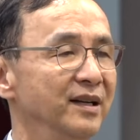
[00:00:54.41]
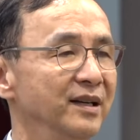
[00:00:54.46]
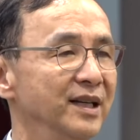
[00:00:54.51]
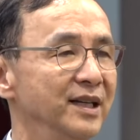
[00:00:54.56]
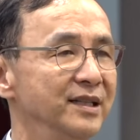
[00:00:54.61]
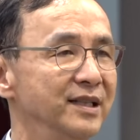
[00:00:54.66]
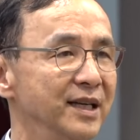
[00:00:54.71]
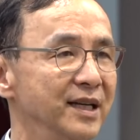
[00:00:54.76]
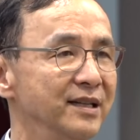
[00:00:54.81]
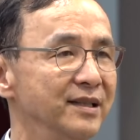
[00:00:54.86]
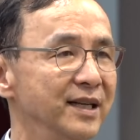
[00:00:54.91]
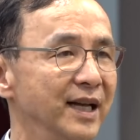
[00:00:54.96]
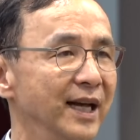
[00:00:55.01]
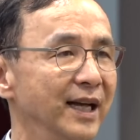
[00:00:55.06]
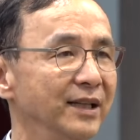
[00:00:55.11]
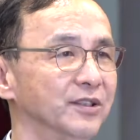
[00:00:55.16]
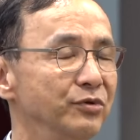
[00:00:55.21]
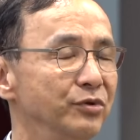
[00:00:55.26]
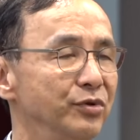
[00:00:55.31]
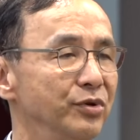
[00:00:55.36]
那现
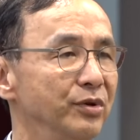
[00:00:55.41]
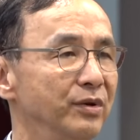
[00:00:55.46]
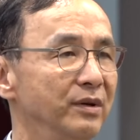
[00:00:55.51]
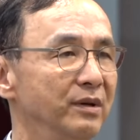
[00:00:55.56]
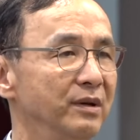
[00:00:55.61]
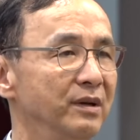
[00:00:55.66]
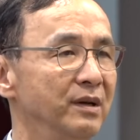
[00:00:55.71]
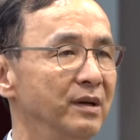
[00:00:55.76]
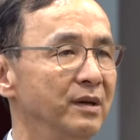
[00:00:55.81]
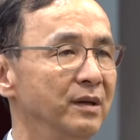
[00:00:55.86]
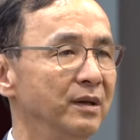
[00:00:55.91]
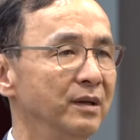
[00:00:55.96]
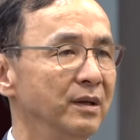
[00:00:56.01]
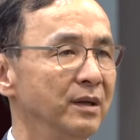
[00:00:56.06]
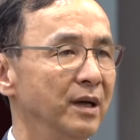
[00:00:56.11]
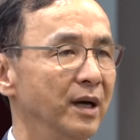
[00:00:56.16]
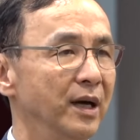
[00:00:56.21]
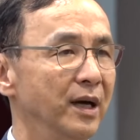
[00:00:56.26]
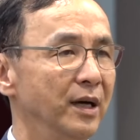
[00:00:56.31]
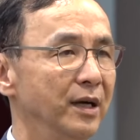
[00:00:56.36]
在去，
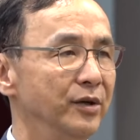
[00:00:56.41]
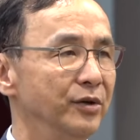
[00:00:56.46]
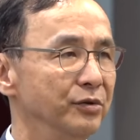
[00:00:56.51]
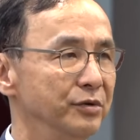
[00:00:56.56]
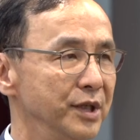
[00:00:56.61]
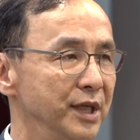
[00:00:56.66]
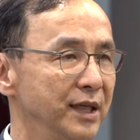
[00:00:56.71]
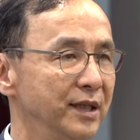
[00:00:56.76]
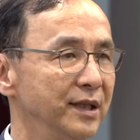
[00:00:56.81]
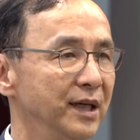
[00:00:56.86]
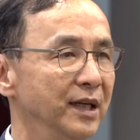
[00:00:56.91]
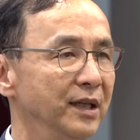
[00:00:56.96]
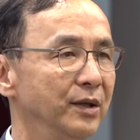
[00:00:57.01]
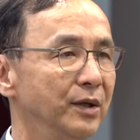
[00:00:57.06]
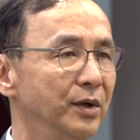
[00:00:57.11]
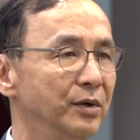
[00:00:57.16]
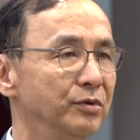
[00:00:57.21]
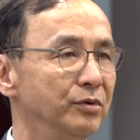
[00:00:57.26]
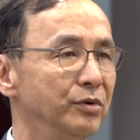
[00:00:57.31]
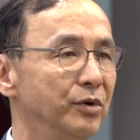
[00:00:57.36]
有些人
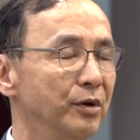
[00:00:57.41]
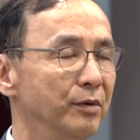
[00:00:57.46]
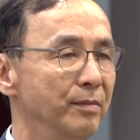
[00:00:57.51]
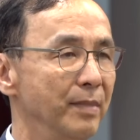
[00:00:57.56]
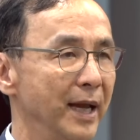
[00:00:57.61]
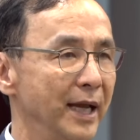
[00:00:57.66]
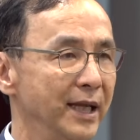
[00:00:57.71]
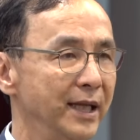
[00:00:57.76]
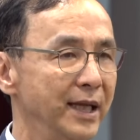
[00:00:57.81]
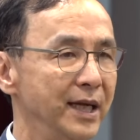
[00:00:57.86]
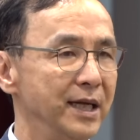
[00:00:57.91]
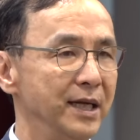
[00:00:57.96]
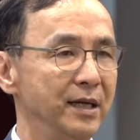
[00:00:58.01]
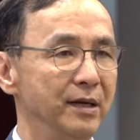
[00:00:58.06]
透过媒体，